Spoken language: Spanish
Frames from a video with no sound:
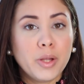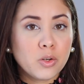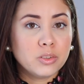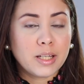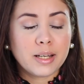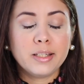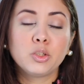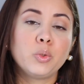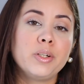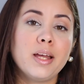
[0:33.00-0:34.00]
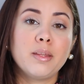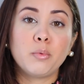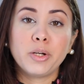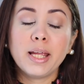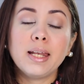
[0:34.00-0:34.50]
contar la historia de
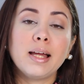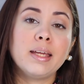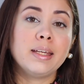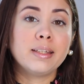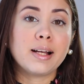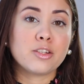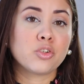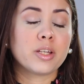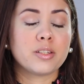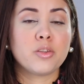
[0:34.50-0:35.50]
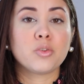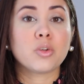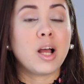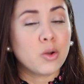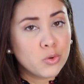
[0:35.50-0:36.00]
Morela, este caso que se dio
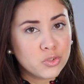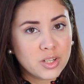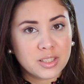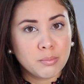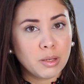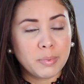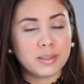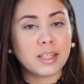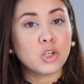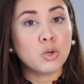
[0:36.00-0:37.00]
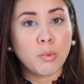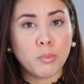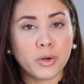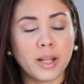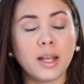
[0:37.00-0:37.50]
a conocer simplemente como
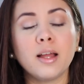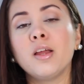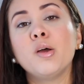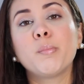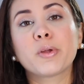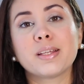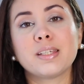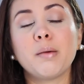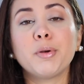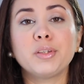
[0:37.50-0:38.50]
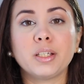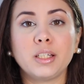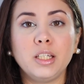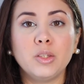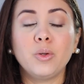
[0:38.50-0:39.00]
Morela, porque se ha
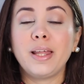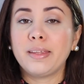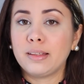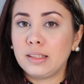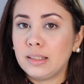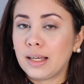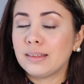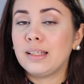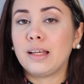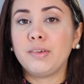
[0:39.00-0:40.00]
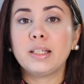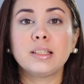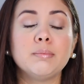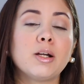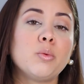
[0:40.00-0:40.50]
protegido la identidad de la
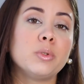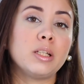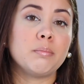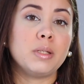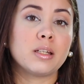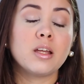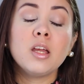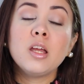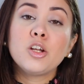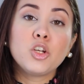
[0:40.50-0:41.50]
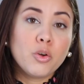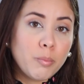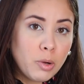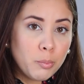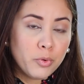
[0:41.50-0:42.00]
víctima, como también no
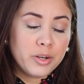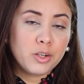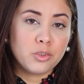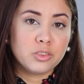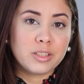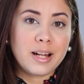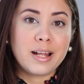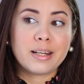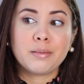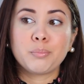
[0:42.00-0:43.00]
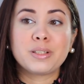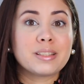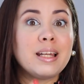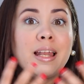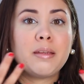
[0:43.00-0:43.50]
vamos a poder encontrar pues
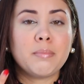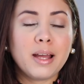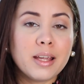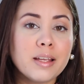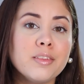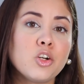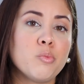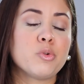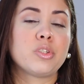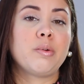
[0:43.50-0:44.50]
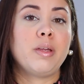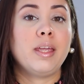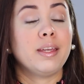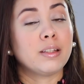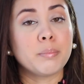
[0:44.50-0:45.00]
la imagen de cómo se
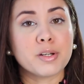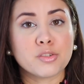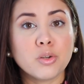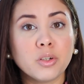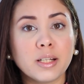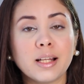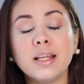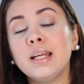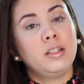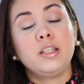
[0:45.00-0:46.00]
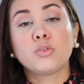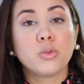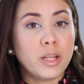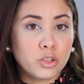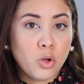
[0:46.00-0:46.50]
ve esta persona ni
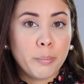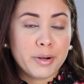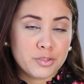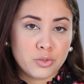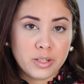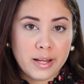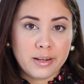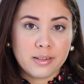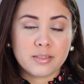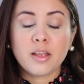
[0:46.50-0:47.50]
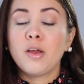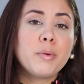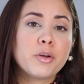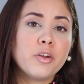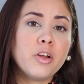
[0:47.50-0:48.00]
sus datos personales.
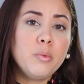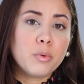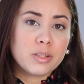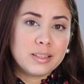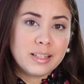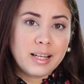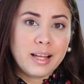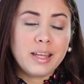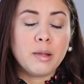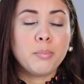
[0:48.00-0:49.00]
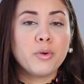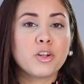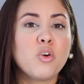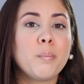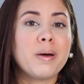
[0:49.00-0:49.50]
Pero creo que lo importante acá es
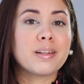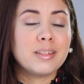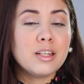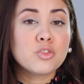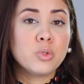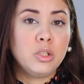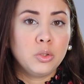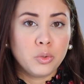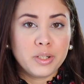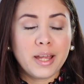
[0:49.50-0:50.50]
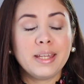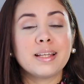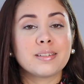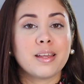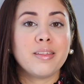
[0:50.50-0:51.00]
poder compartir su historia y
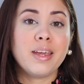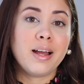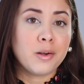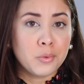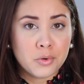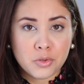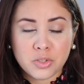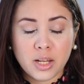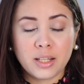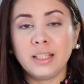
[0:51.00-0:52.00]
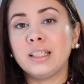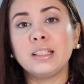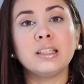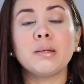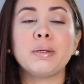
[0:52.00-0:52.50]
que se dé a conocer,
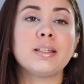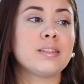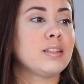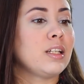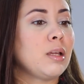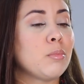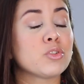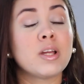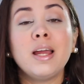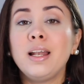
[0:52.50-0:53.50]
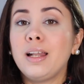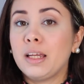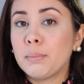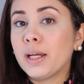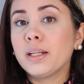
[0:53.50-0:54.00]
indistintamente si tenemos
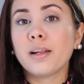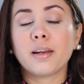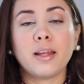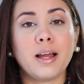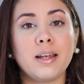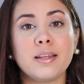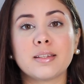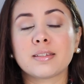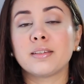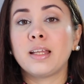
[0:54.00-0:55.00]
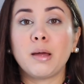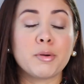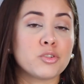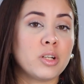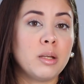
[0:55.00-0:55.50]
las imágenes reales de las
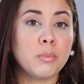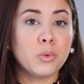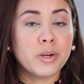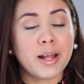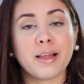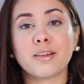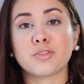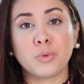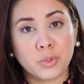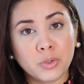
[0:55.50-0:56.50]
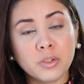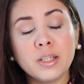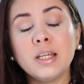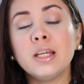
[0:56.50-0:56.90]
personas involucradas o no.